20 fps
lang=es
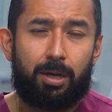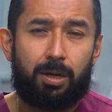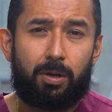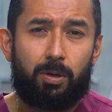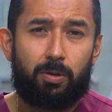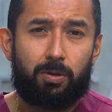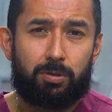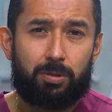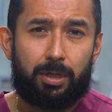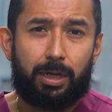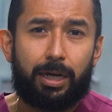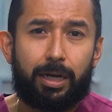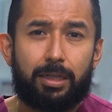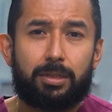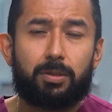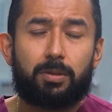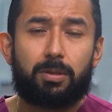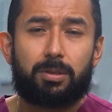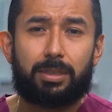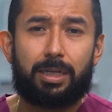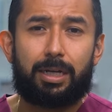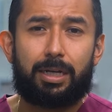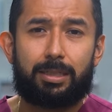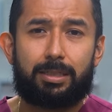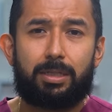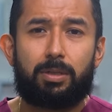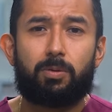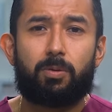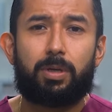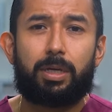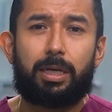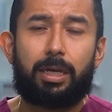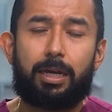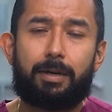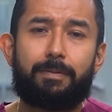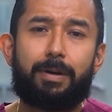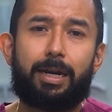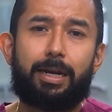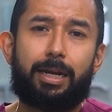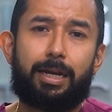los riesgos de la cirugía
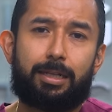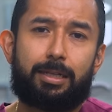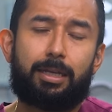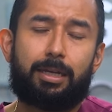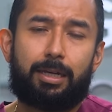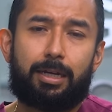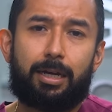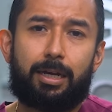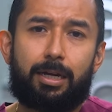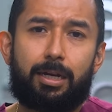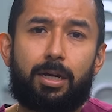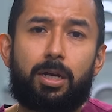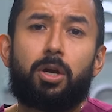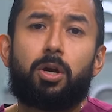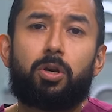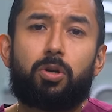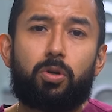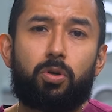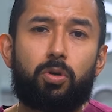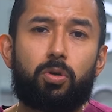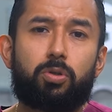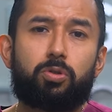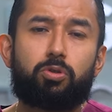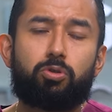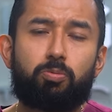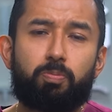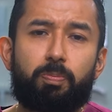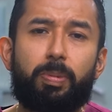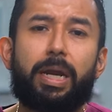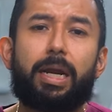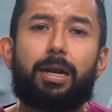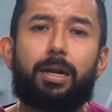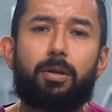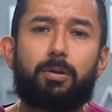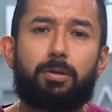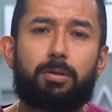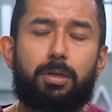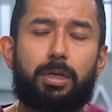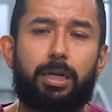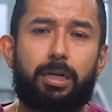bariátrica no superan
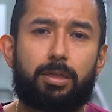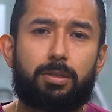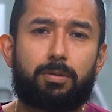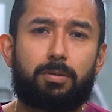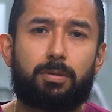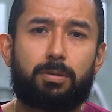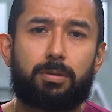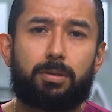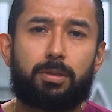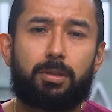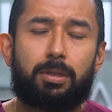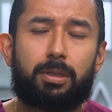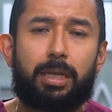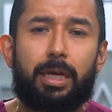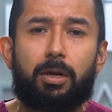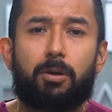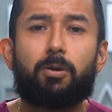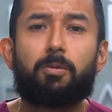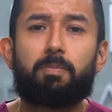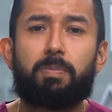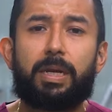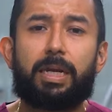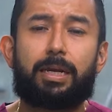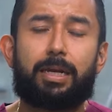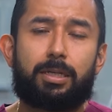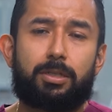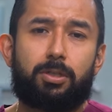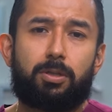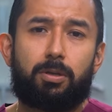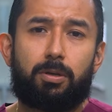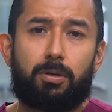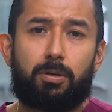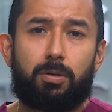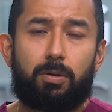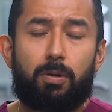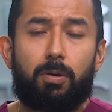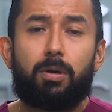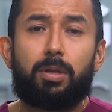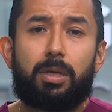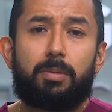los riesgos de complicación
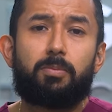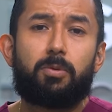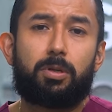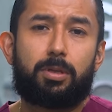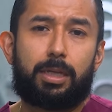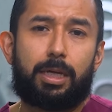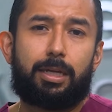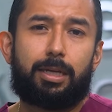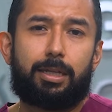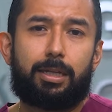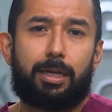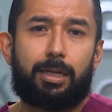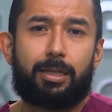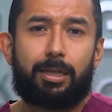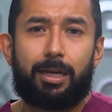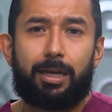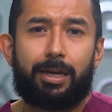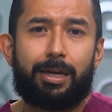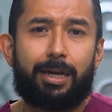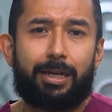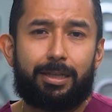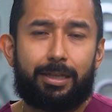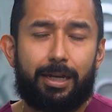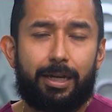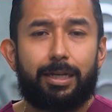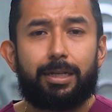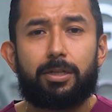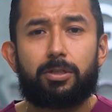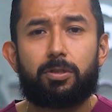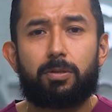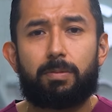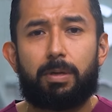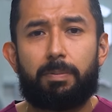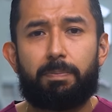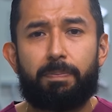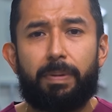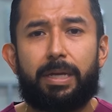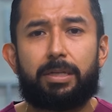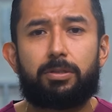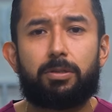o de mortalidad que trae el
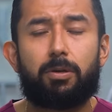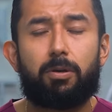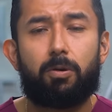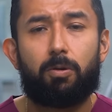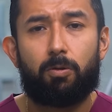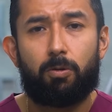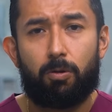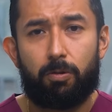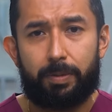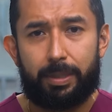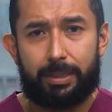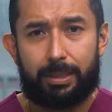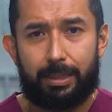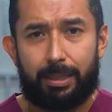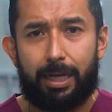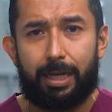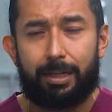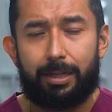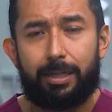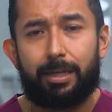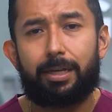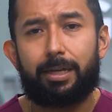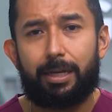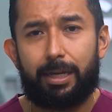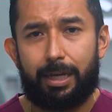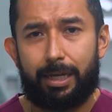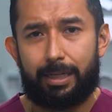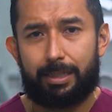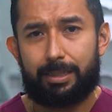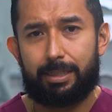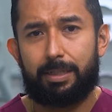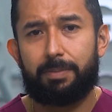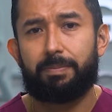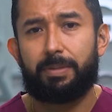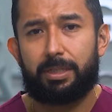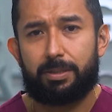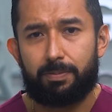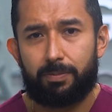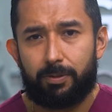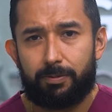sobrepeso o obesidad en sí
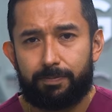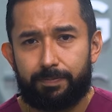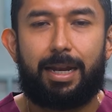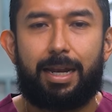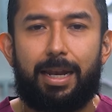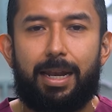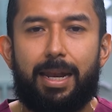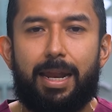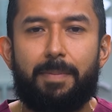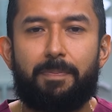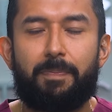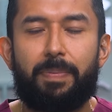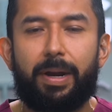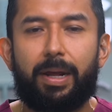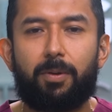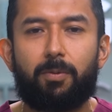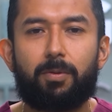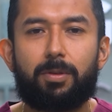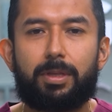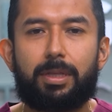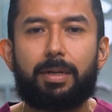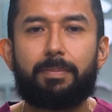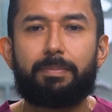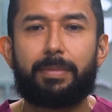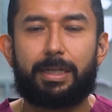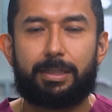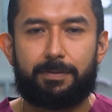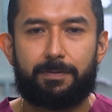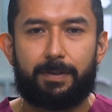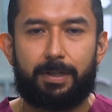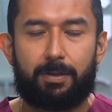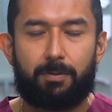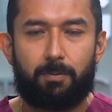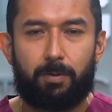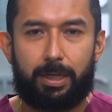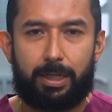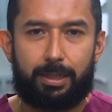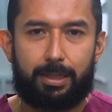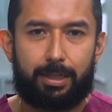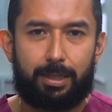mismo. La pregunta más
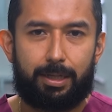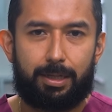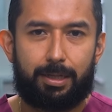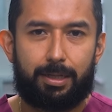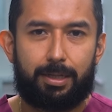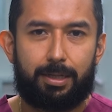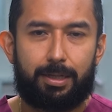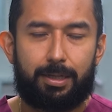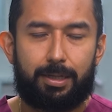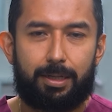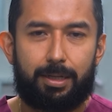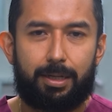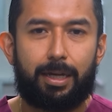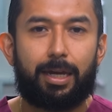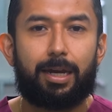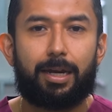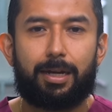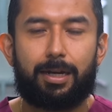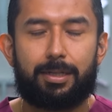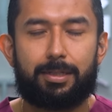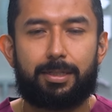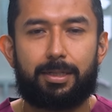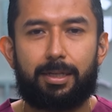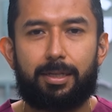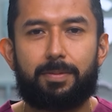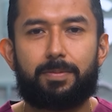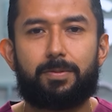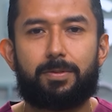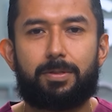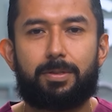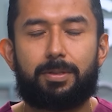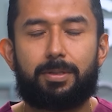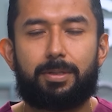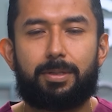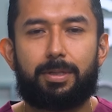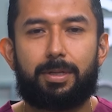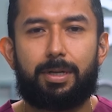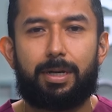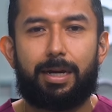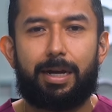frecuente que recibo
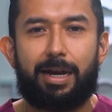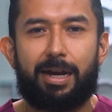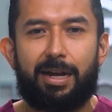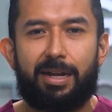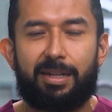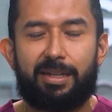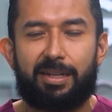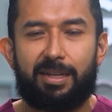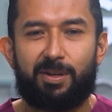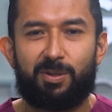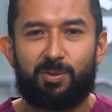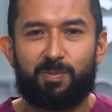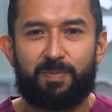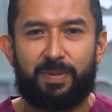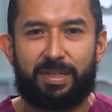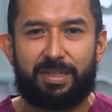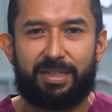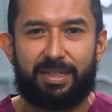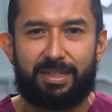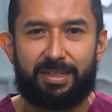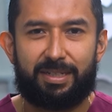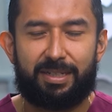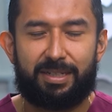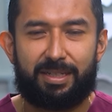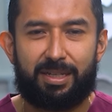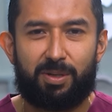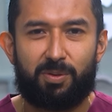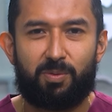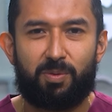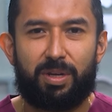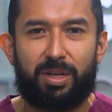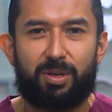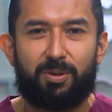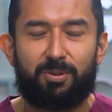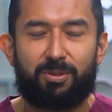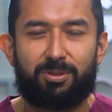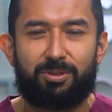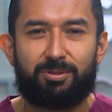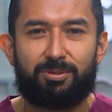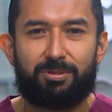ante los pacientes en una
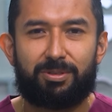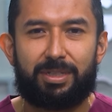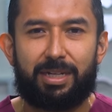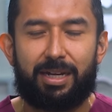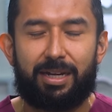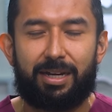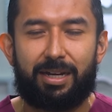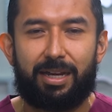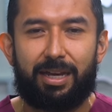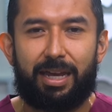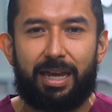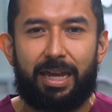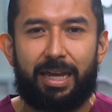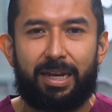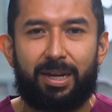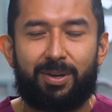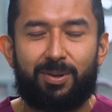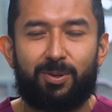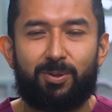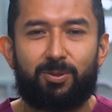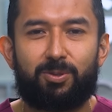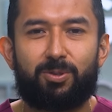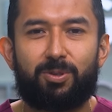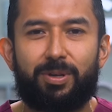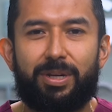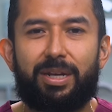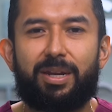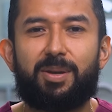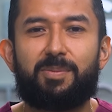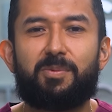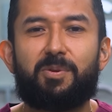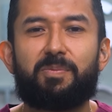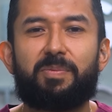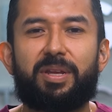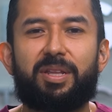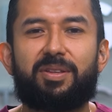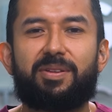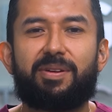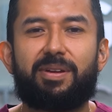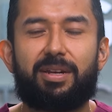consulta e incluso en el
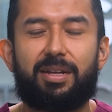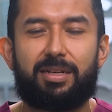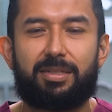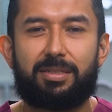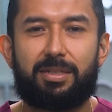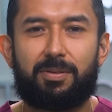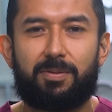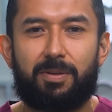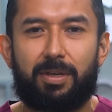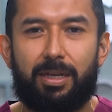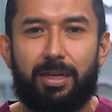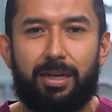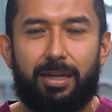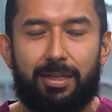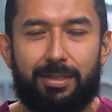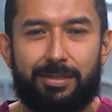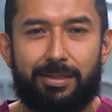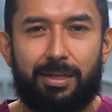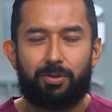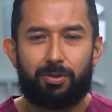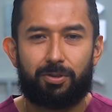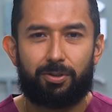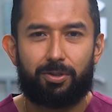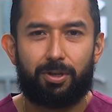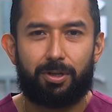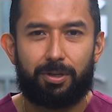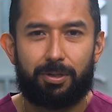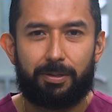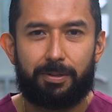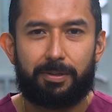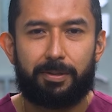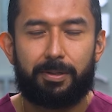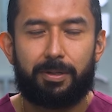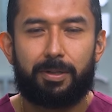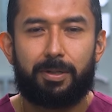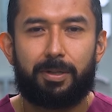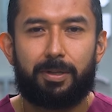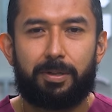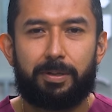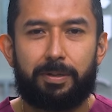momento de la cirugía es, doctor,
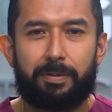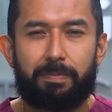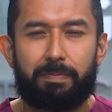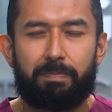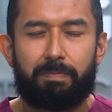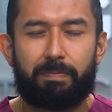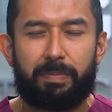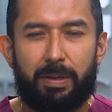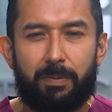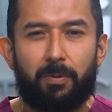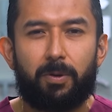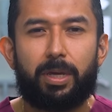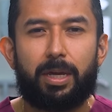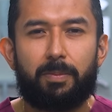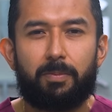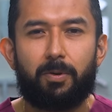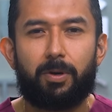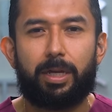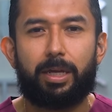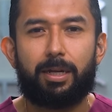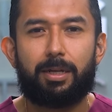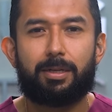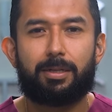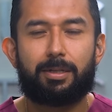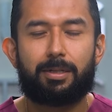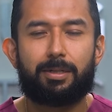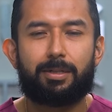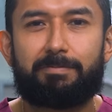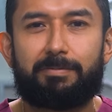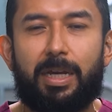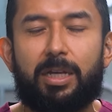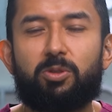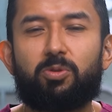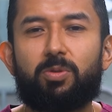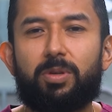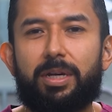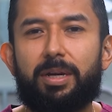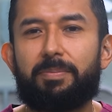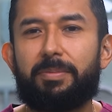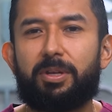¿me voy a morir? ¿Es
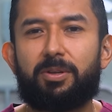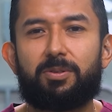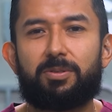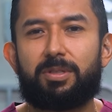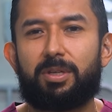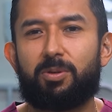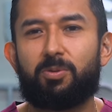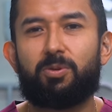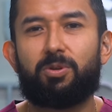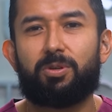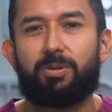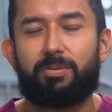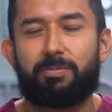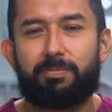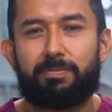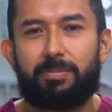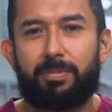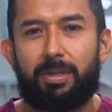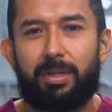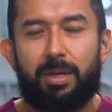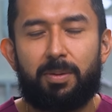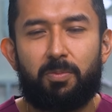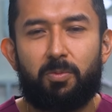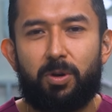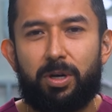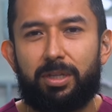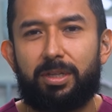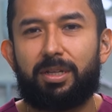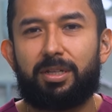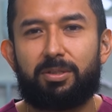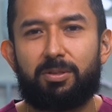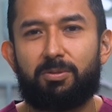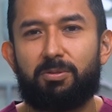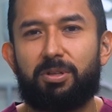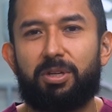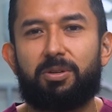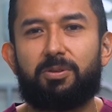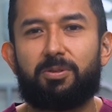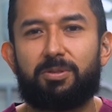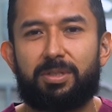un camino seguro? La muerte es lo
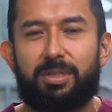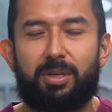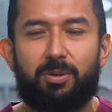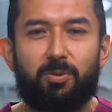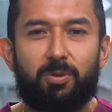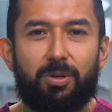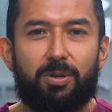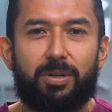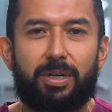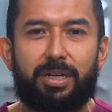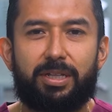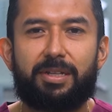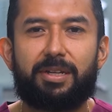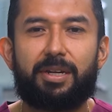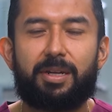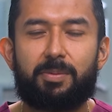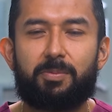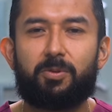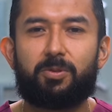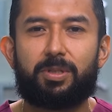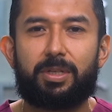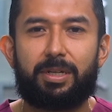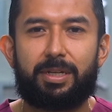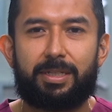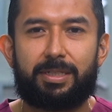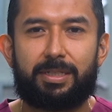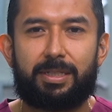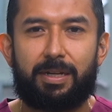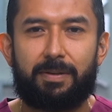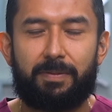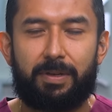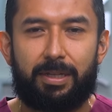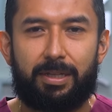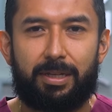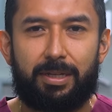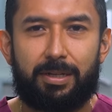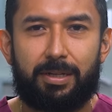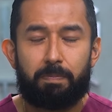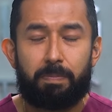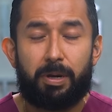único seguro que tenemos en esta
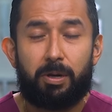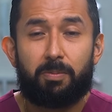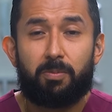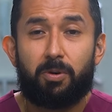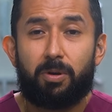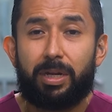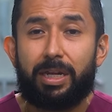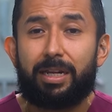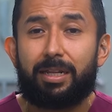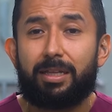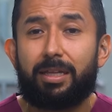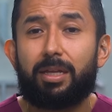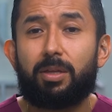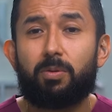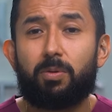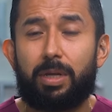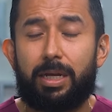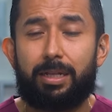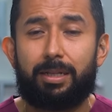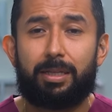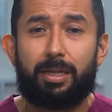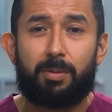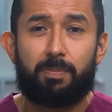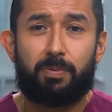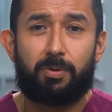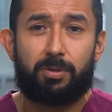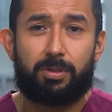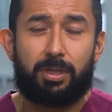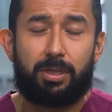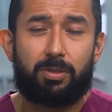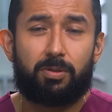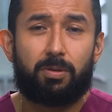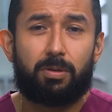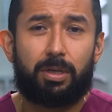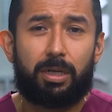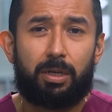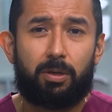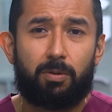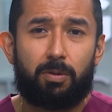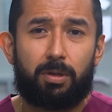vida. Pero morirte durante el proceso
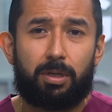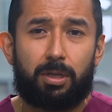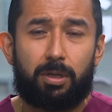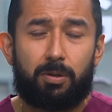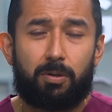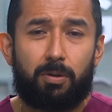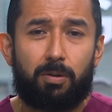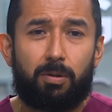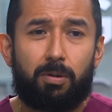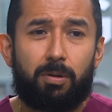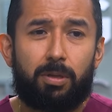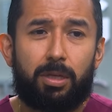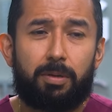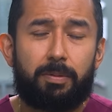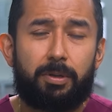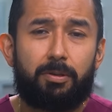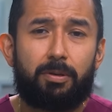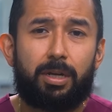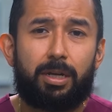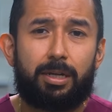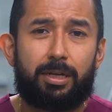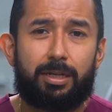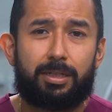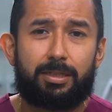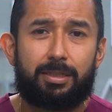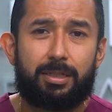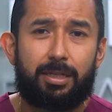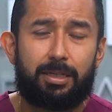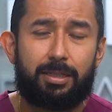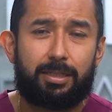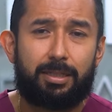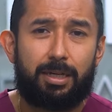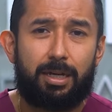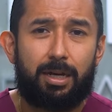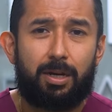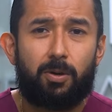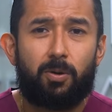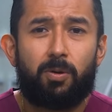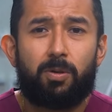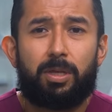quirúrgico o debido a la anestesia
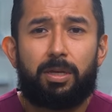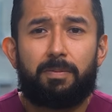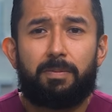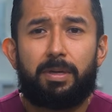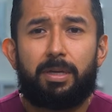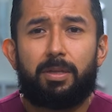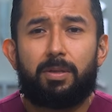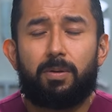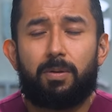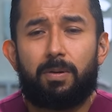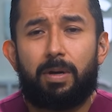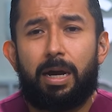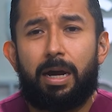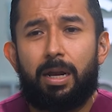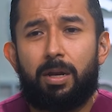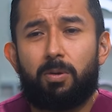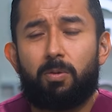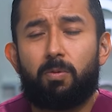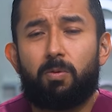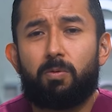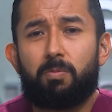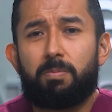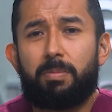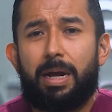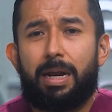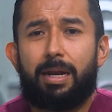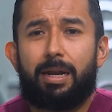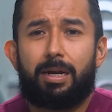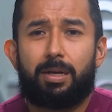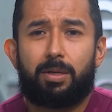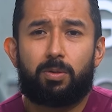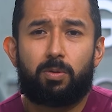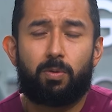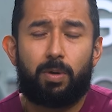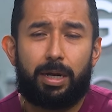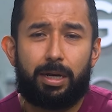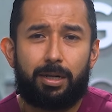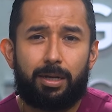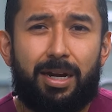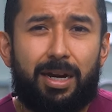o debido a algún mal
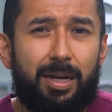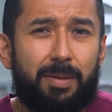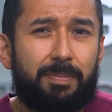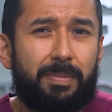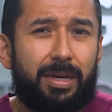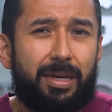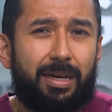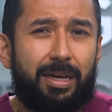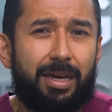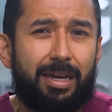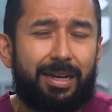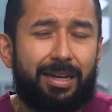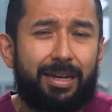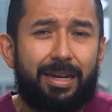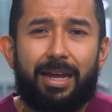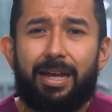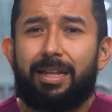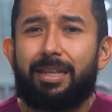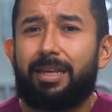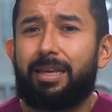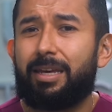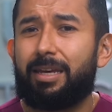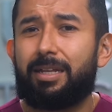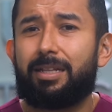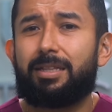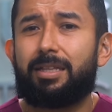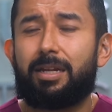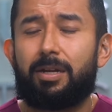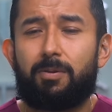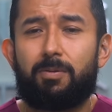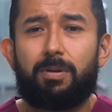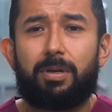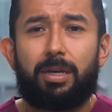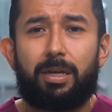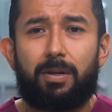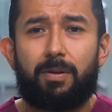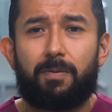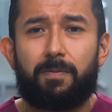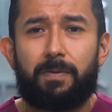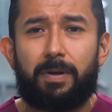actuar, créeme que nadie entra a un
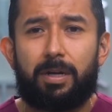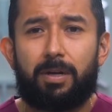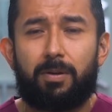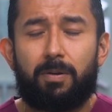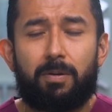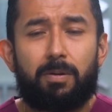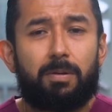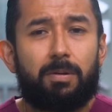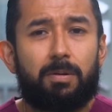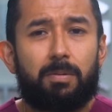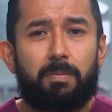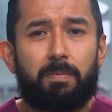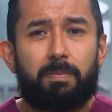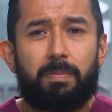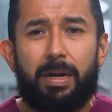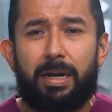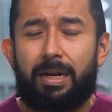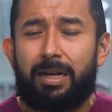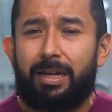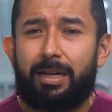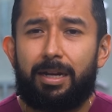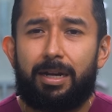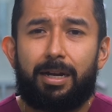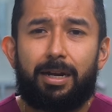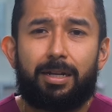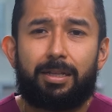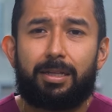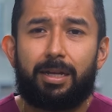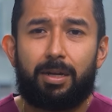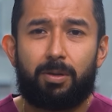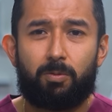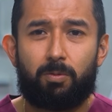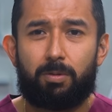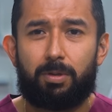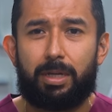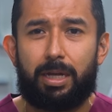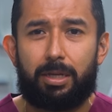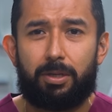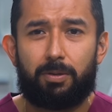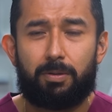quirófano para generarte algún
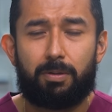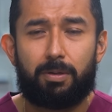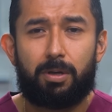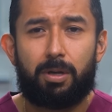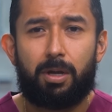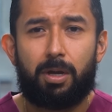daño.